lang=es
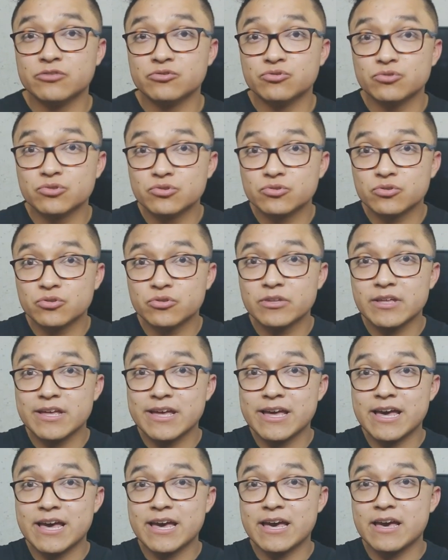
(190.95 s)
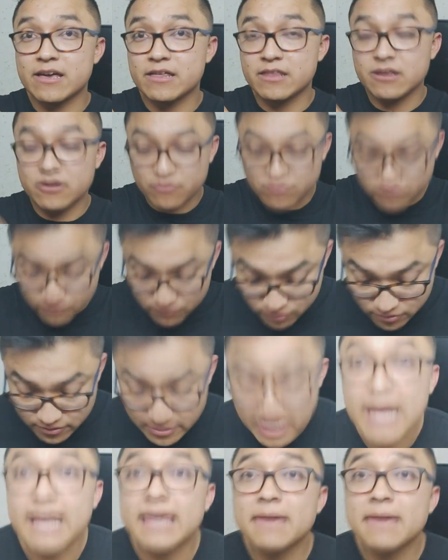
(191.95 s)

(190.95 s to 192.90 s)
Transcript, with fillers: en su zona de confort,